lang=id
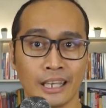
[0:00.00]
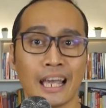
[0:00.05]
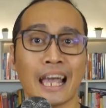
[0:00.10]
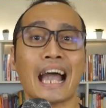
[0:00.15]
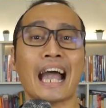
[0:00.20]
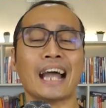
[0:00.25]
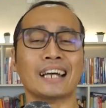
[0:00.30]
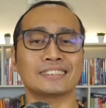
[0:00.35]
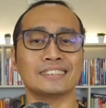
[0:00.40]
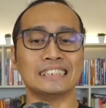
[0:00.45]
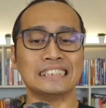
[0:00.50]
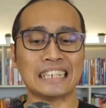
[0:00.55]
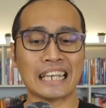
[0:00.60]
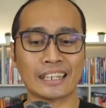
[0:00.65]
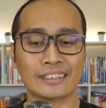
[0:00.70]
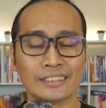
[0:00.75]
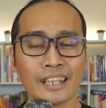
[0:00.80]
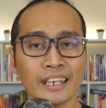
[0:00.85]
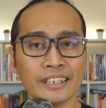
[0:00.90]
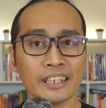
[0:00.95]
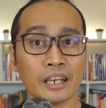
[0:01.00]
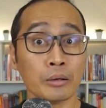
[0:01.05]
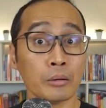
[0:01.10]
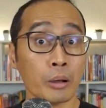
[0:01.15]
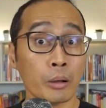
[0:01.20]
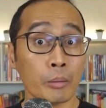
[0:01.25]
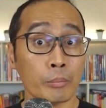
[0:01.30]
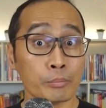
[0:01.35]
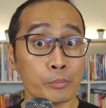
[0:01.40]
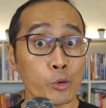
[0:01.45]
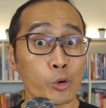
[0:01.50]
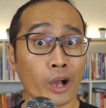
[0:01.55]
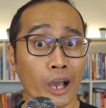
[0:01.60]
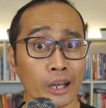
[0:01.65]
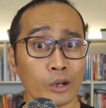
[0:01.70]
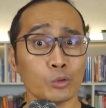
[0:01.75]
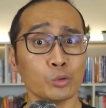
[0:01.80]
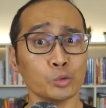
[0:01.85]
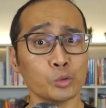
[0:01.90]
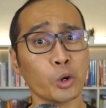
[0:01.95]
aksi nyata yang bukan
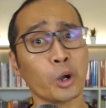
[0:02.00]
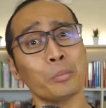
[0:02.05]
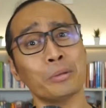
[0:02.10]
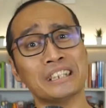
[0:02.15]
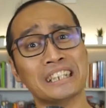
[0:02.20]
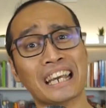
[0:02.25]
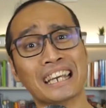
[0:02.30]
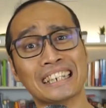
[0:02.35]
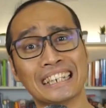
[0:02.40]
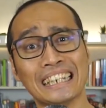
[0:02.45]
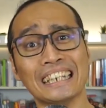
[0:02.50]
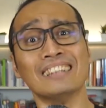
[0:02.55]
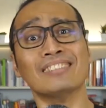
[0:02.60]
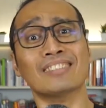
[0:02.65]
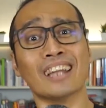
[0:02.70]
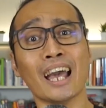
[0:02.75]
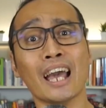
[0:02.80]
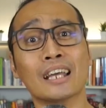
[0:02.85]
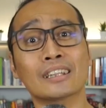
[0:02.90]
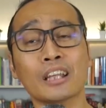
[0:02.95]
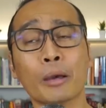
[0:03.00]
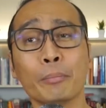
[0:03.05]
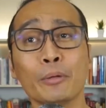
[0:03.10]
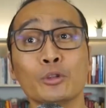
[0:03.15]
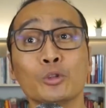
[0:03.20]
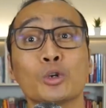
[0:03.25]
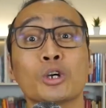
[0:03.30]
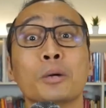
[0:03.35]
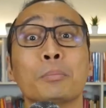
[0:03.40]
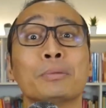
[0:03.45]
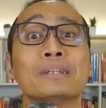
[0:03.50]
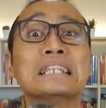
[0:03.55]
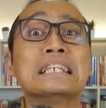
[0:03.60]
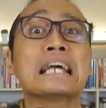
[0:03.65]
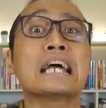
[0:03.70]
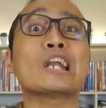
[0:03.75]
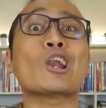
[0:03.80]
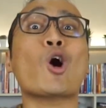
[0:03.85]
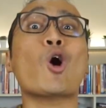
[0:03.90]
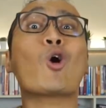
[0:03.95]
untuk kepentingan kita, tapi untuk
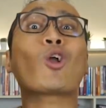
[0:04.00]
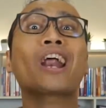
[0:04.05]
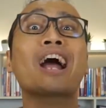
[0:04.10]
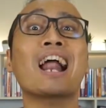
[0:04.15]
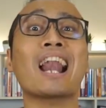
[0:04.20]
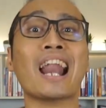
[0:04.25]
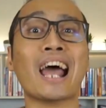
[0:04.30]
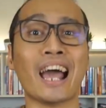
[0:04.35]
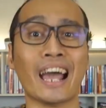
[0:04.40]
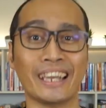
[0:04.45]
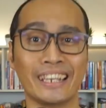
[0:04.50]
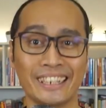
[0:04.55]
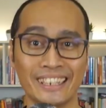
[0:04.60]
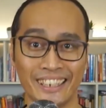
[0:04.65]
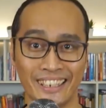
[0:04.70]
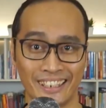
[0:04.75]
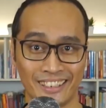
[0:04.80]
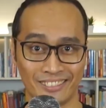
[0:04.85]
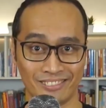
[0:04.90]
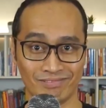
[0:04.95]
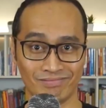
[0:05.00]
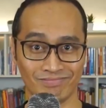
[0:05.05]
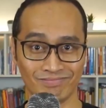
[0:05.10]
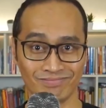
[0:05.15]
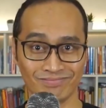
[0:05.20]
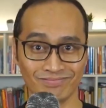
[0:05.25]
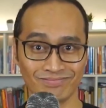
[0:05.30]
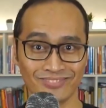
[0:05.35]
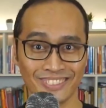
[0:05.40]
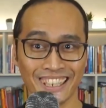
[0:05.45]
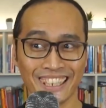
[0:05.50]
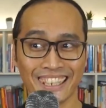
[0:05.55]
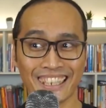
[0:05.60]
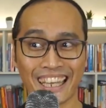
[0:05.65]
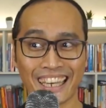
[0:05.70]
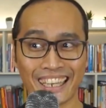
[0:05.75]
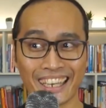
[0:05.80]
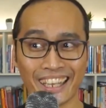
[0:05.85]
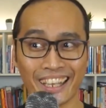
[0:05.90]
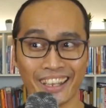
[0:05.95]
kepentingan orang lain.
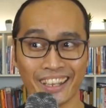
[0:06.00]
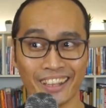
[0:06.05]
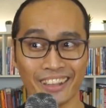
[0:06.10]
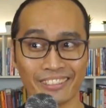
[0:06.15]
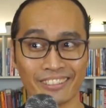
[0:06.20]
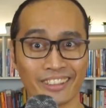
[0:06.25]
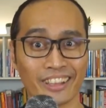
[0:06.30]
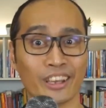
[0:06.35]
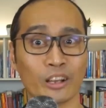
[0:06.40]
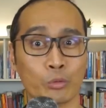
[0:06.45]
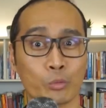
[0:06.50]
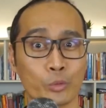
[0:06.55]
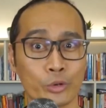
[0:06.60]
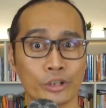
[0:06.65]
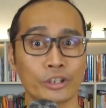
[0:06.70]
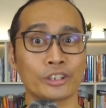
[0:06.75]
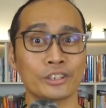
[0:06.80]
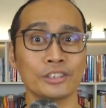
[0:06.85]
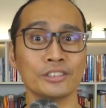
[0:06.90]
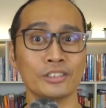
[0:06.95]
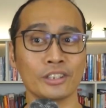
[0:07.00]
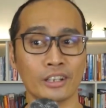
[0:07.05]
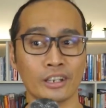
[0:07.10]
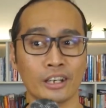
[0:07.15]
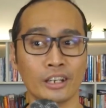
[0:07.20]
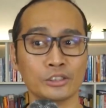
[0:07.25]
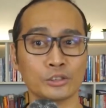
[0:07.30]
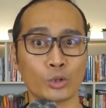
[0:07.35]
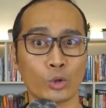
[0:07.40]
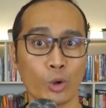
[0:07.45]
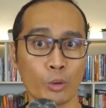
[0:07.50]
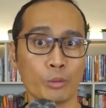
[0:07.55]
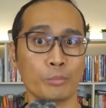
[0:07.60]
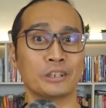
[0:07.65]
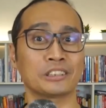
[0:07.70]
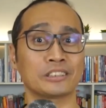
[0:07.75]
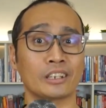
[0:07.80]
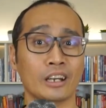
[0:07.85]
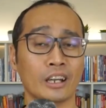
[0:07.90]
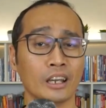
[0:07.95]
Dan healthcare workers adalah sekelompok
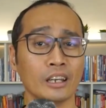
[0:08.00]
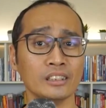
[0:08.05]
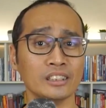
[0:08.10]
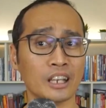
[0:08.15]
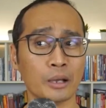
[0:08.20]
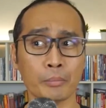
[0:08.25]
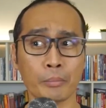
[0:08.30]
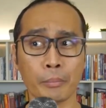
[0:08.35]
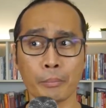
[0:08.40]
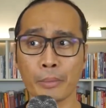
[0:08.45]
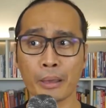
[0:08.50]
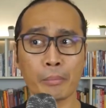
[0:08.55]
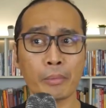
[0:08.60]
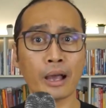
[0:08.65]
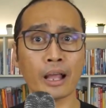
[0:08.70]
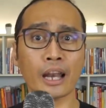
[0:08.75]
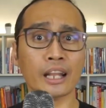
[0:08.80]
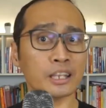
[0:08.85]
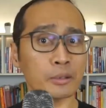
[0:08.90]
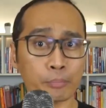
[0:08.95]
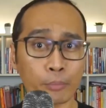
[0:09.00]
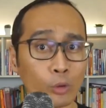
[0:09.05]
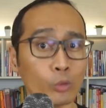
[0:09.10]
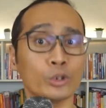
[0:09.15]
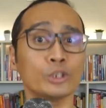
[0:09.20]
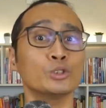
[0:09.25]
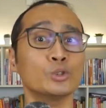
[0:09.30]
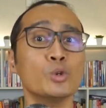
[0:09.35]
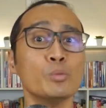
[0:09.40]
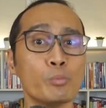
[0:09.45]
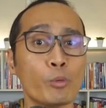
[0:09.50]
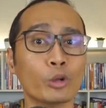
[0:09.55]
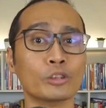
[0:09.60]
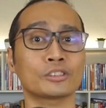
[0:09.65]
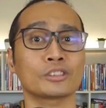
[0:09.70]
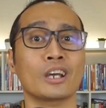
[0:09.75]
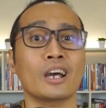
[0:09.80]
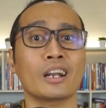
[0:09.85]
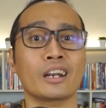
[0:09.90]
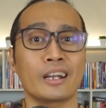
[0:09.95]
masyarakat yang memang lagi perlu disupport
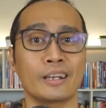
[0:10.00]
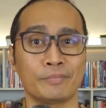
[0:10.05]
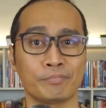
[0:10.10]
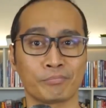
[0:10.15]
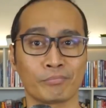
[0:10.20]
sekarang.